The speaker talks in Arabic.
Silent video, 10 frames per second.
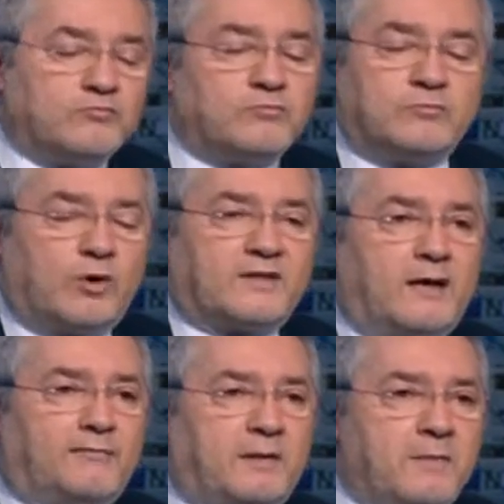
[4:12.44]

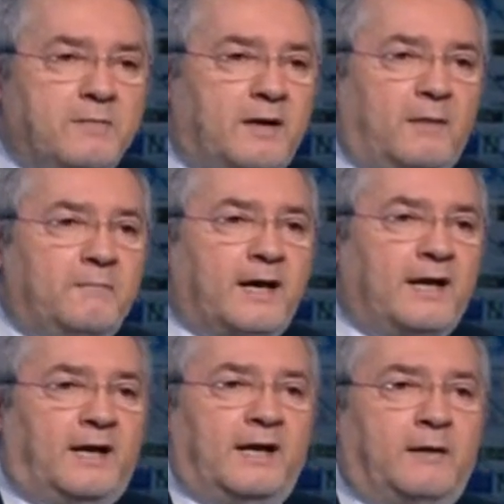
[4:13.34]
مختلف تماما عما
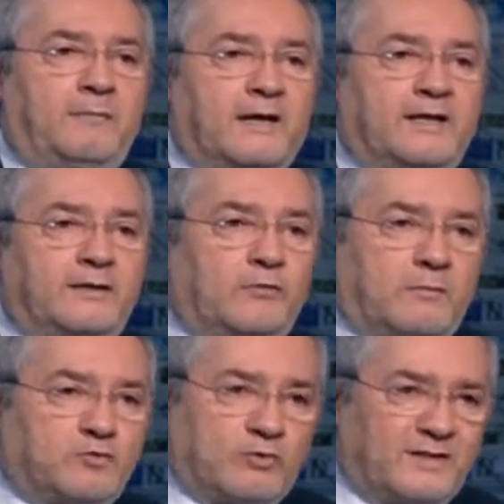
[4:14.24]
كان عليه من 30
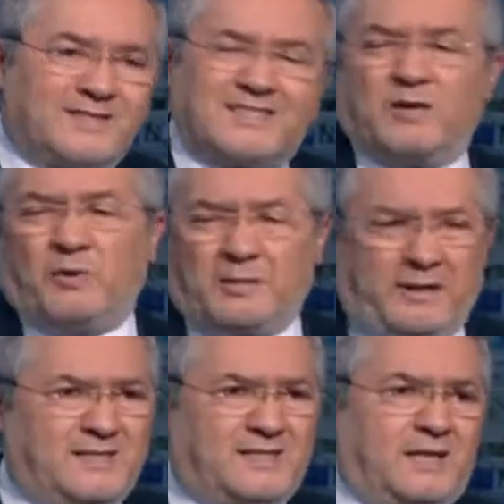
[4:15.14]
و35 سنه
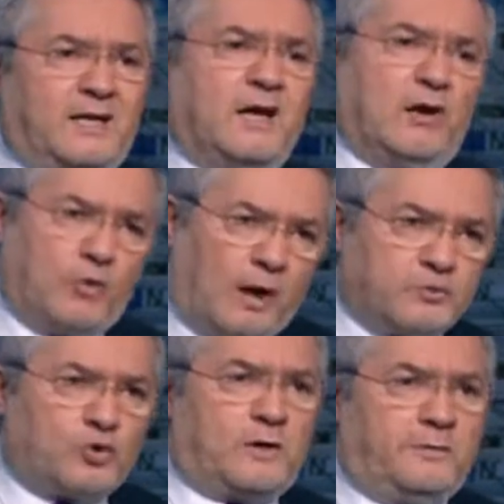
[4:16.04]
و40 سنه
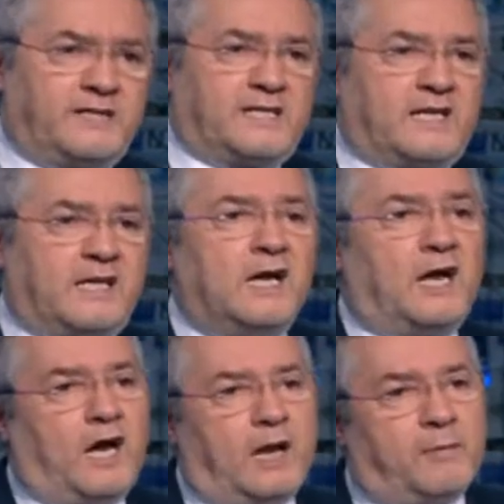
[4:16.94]
و45 سنه
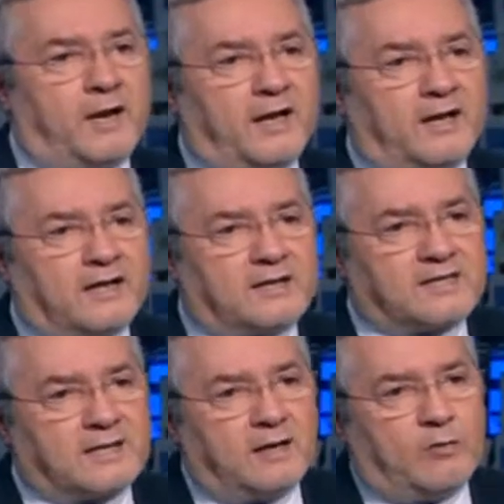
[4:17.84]
انا برايي
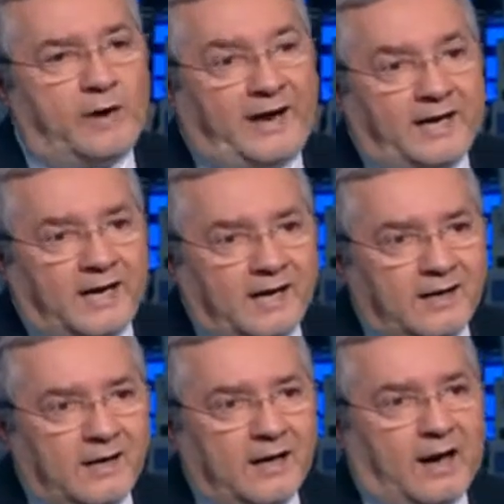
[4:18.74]
صرنا
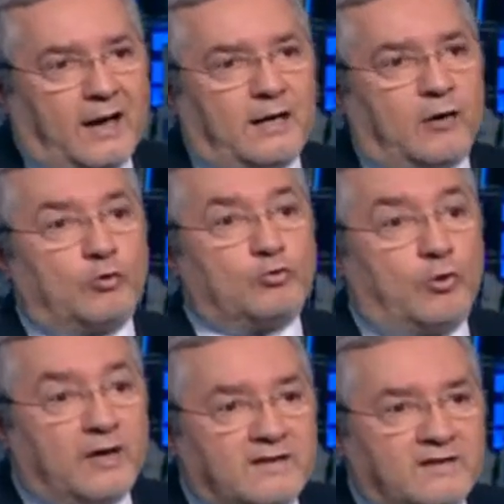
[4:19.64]
واعيين على
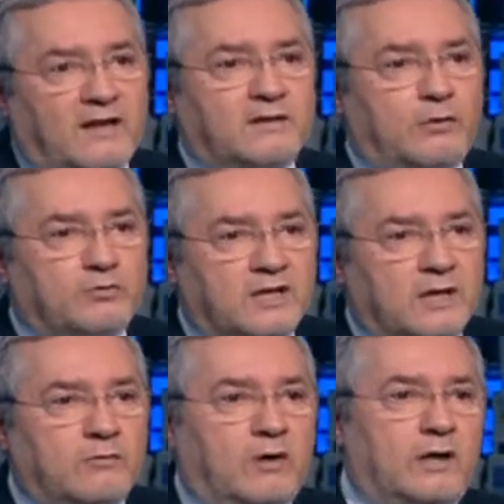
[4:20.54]
خطوره
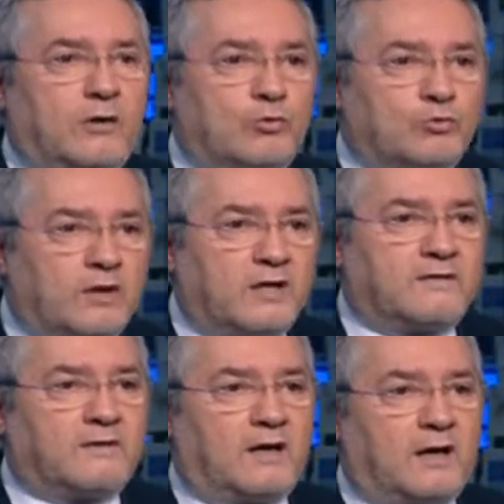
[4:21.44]
التوطين وعلى خطوره
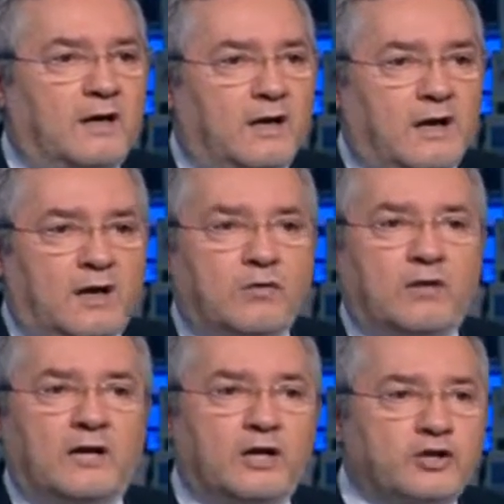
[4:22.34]
آه، انه
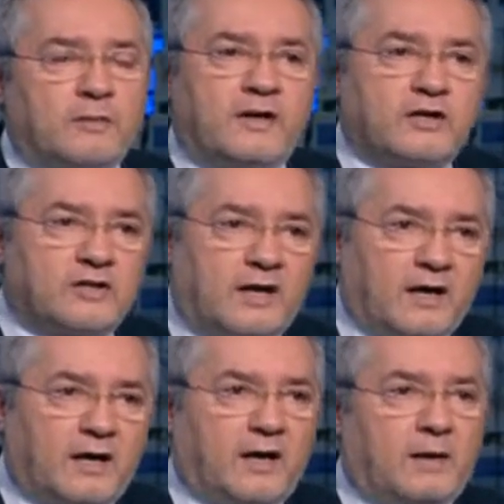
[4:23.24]
اللي اجى ما يرجع
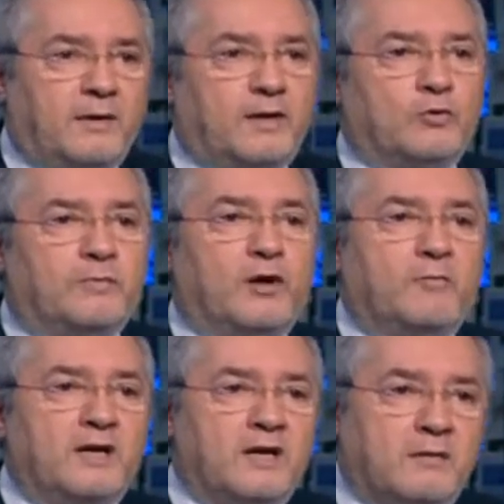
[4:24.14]
على بلاده بيوم
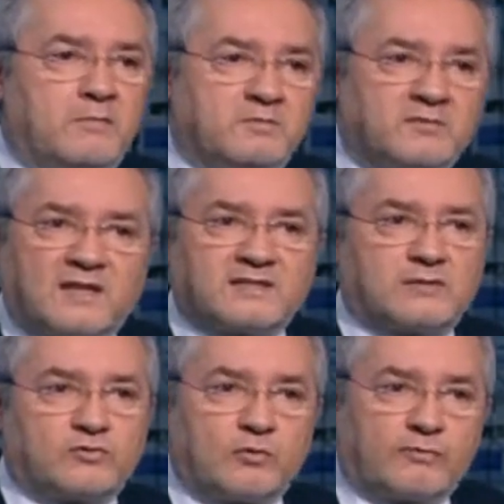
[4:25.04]
من الايام لانه
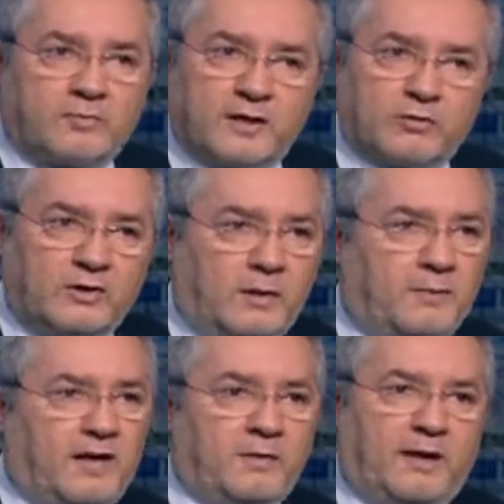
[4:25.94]
ظروف بلاده حتى
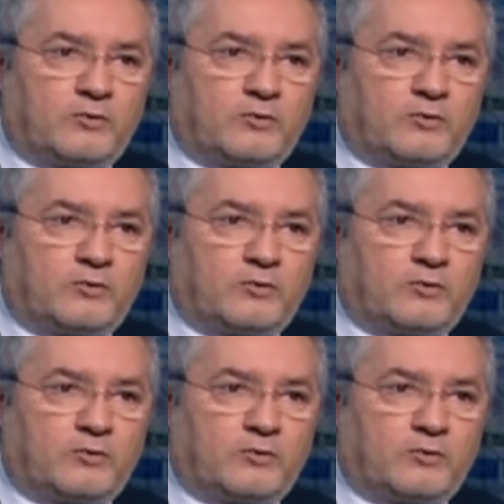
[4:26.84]
لو باقي